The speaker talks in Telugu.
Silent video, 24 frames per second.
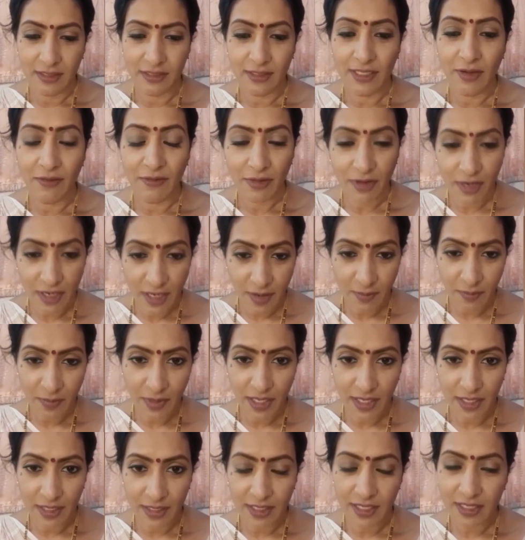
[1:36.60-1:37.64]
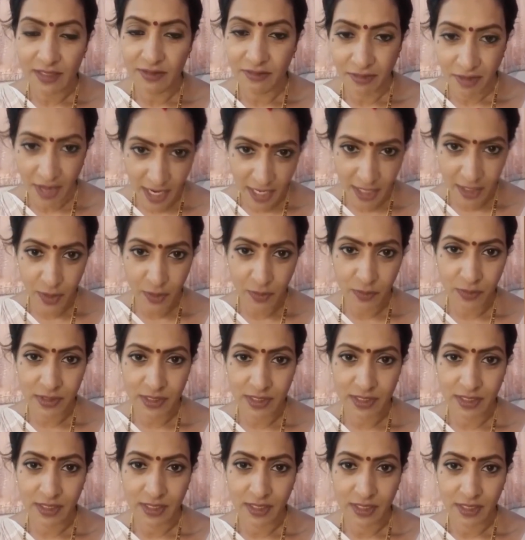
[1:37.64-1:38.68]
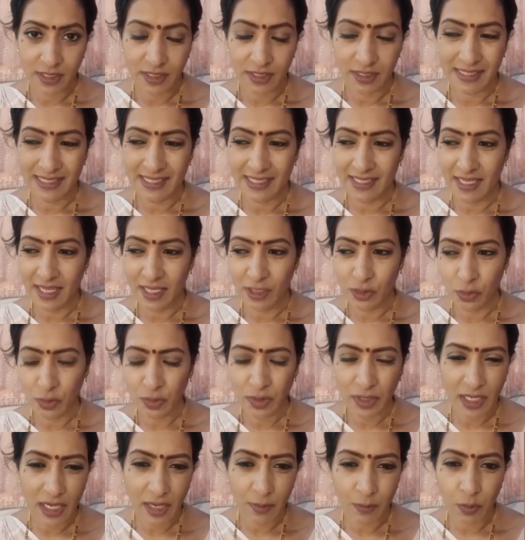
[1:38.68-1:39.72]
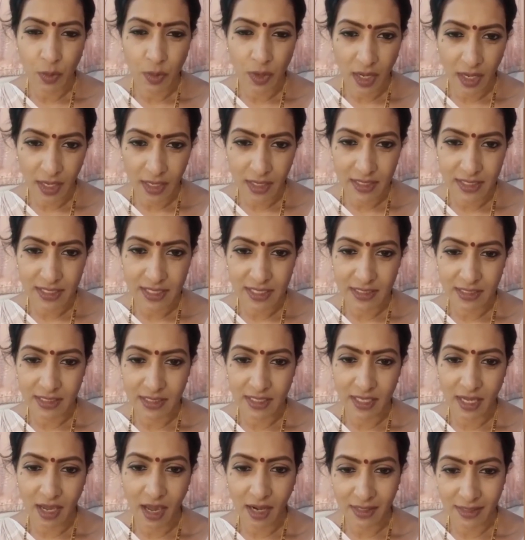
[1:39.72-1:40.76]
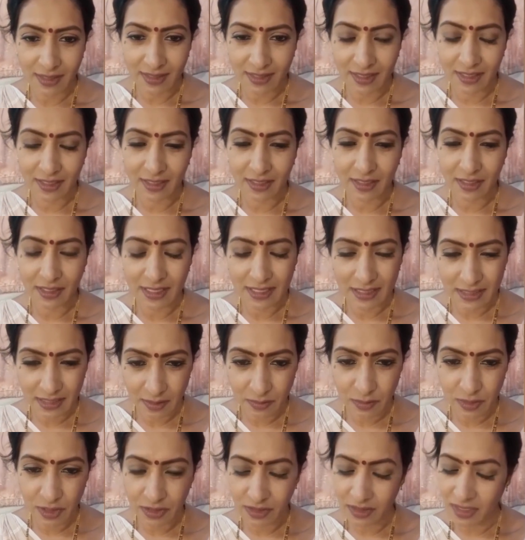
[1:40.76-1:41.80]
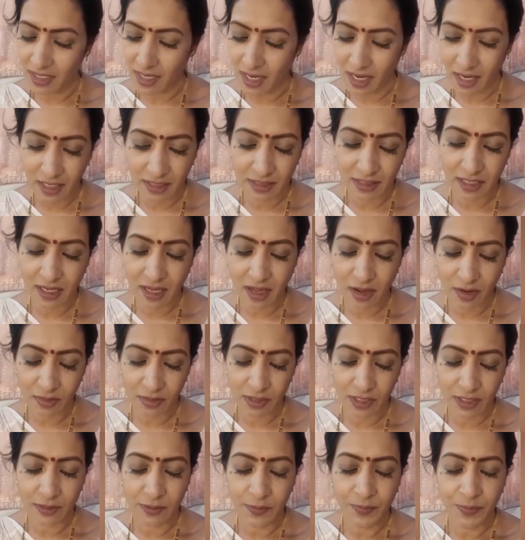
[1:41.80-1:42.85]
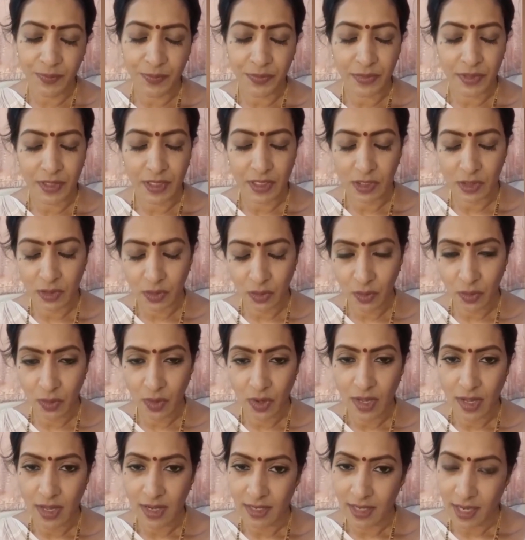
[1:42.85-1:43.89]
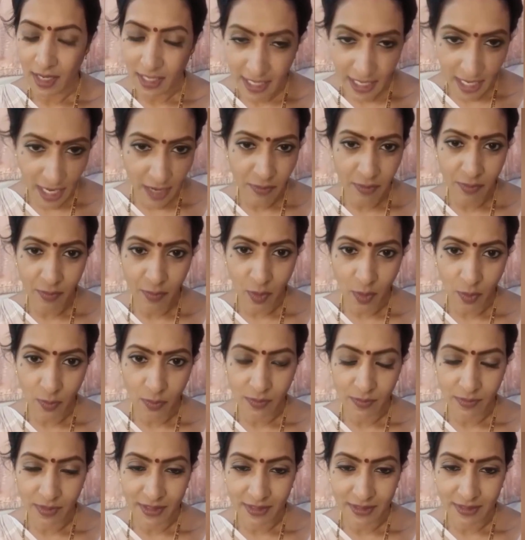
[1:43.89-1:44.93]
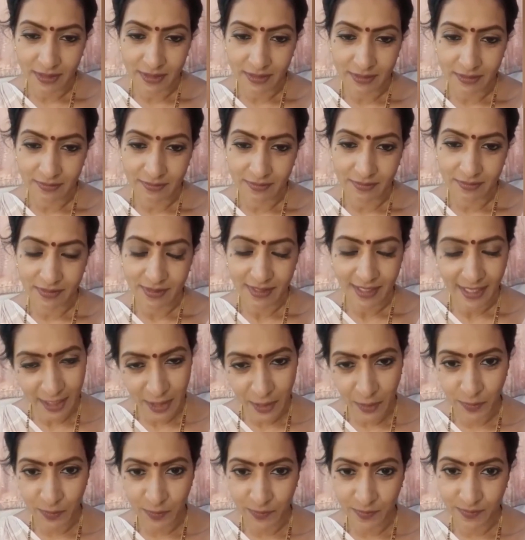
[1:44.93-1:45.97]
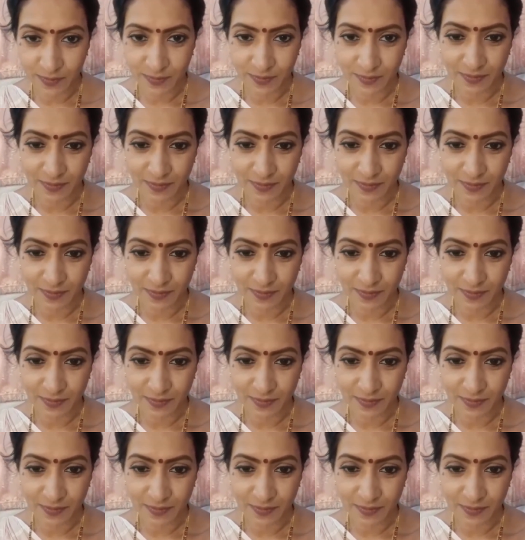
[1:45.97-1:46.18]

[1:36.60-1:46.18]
ఇది ఎవరు నమ్మకండి ఇది ఫేక్ న్యూస్ ఇది ఎందుకు ఇలా పుకారులు చేసి ఆర్టిస్టులకి డిస్టర్బ్ చేస్తున్నా నాకు అర్థం కావట్లేదు సో నాకేమీ ప్రాబ్లం లేదండి థ్యాంక్ యూ